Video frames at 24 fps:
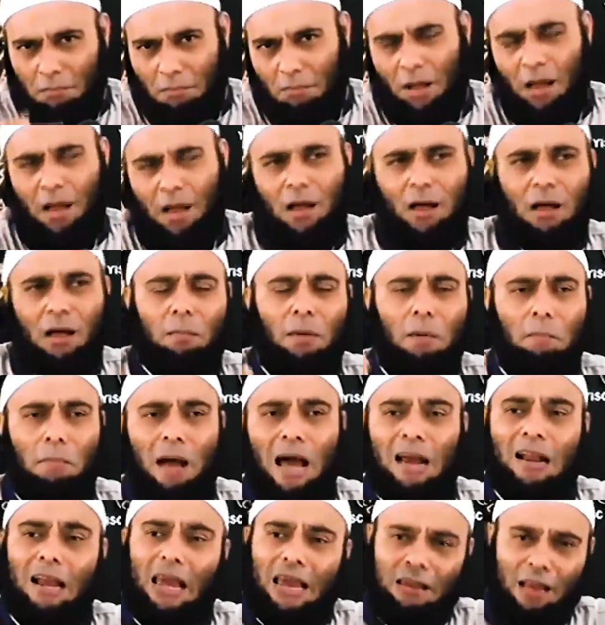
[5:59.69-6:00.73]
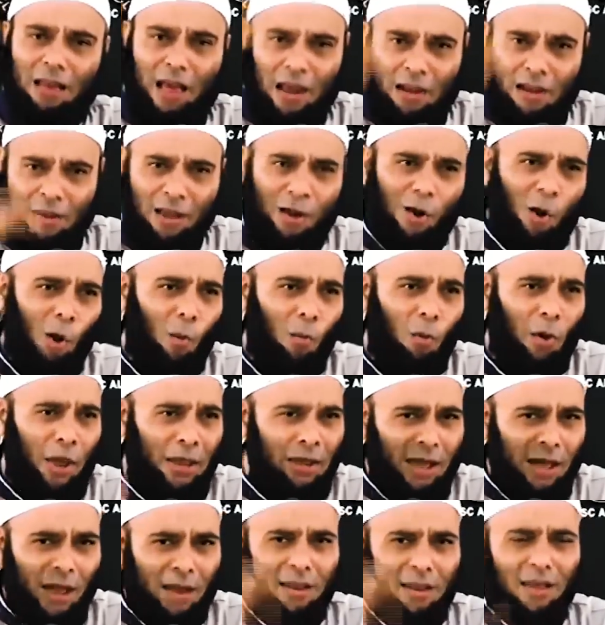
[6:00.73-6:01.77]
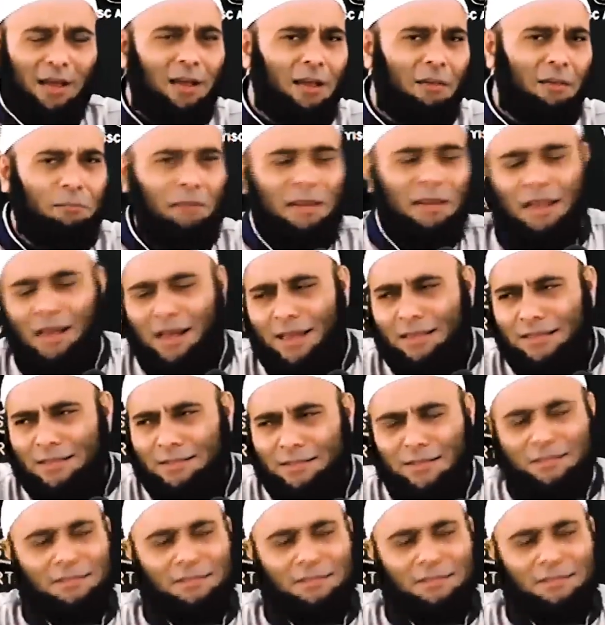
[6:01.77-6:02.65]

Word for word: apa marahin anda, ngomongin anda, bilang aja saya